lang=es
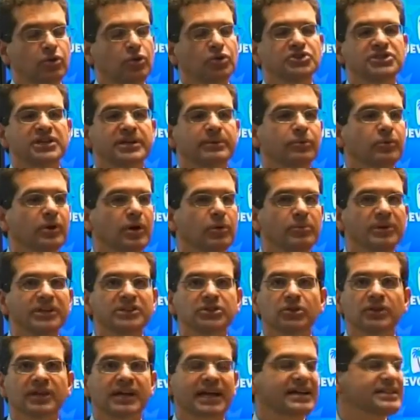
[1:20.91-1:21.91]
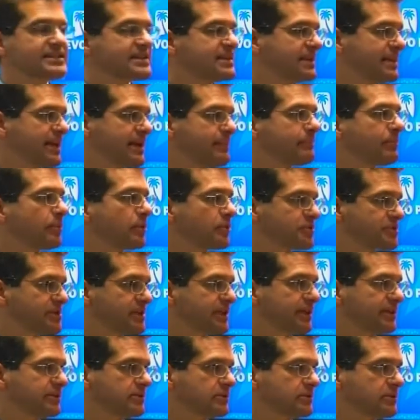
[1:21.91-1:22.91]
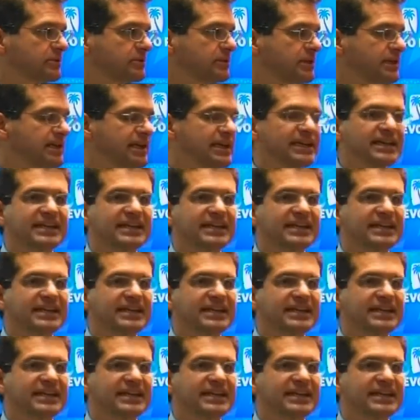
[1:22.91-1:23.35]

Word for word: conlleva un aumento de casi 10%.